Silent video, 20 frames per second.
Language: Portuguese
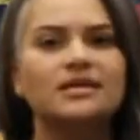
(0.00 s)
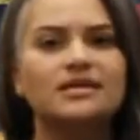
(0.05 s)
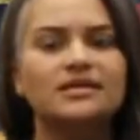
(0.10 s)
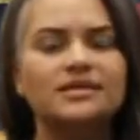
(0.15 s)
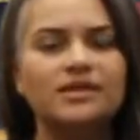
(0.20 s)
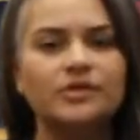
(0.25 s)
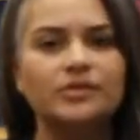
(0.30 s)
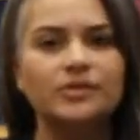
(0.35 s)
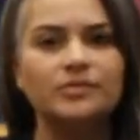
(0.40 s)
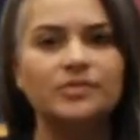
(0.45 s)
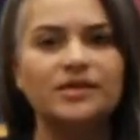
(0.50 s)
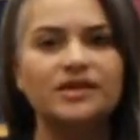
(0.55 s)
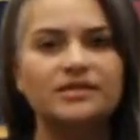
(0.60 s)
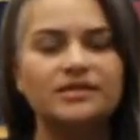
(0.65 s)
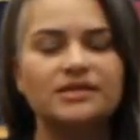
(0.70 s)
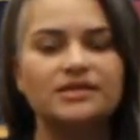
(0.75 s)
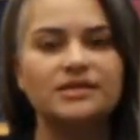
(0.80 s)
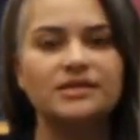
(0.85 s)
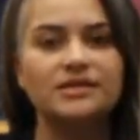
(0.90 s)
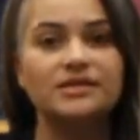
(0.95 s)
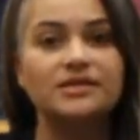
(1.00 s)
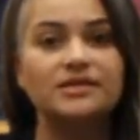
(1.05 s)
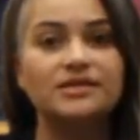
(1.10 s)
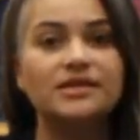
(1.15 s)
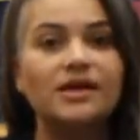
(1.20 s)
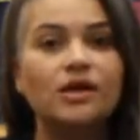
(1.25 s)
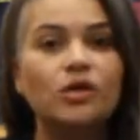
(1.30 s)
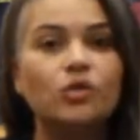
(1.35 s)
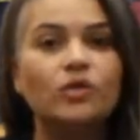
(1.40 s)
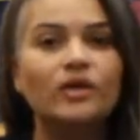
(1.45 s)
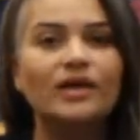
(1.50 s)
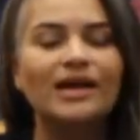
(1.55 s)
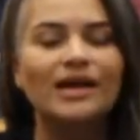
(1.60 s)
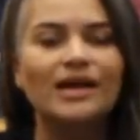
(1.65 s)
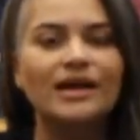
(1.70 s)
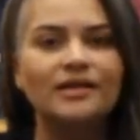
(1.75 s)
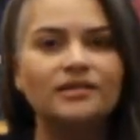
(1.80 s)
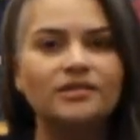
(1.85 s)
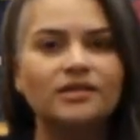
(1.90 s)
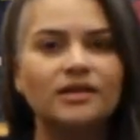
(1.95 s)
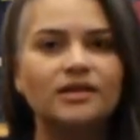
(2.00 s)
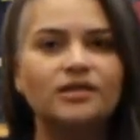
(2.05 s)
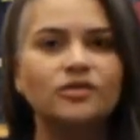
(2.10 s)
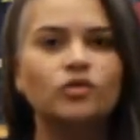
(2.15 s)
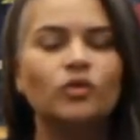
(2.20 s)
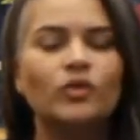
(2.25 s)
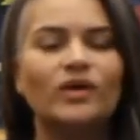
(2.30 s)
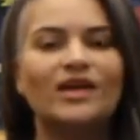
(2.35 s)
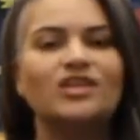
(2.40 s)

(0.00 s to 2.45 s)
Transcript: são empresas que estão entrando